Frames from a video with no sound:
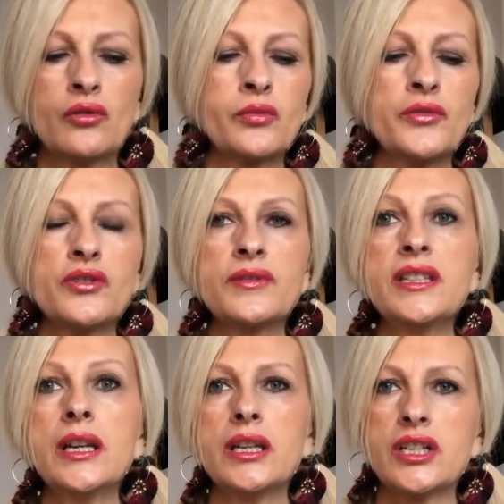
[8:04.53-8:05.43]
Donc je me suis
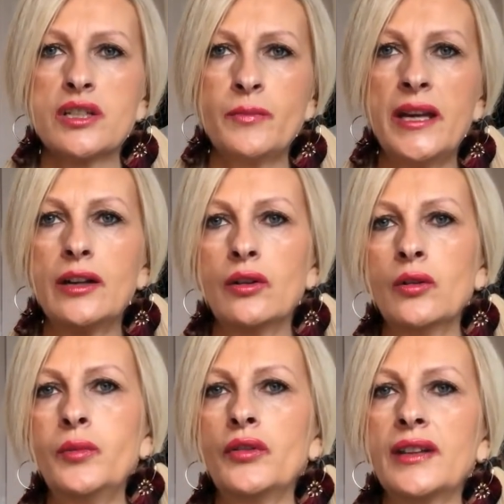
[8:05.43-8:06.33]
dit, et j'espère,
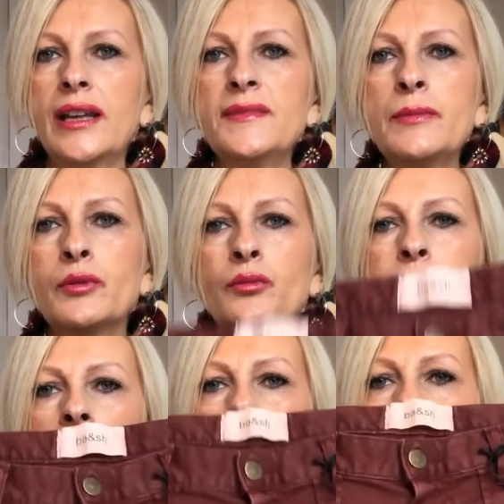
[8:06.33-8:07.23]
reprendre un petit peu de
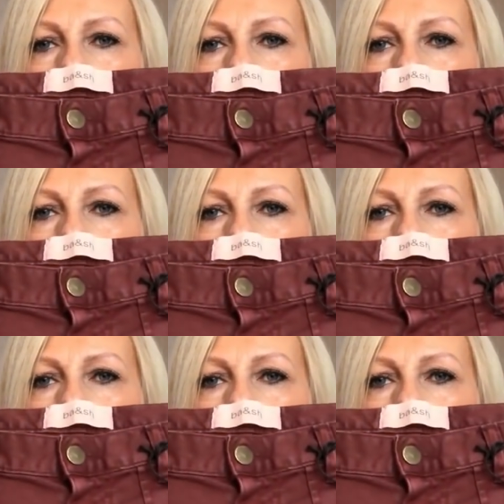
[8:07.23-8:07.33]
poids.